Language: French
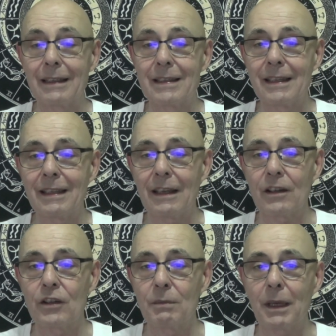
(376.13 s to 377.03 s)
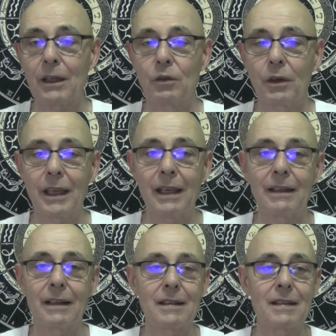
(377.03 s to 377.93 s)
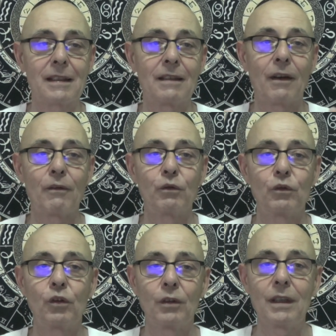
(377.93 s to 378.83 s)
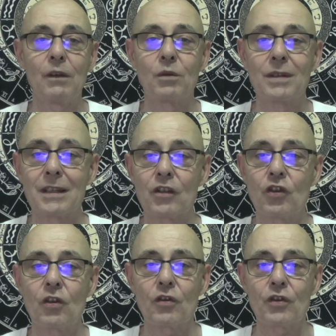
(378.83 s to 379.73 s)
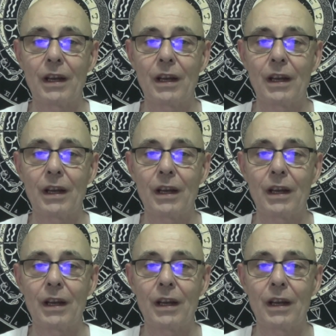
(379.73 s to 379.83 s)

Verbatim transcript: les énergies mercuriennes, hein, c'est ce qui va vous donner aux échanges,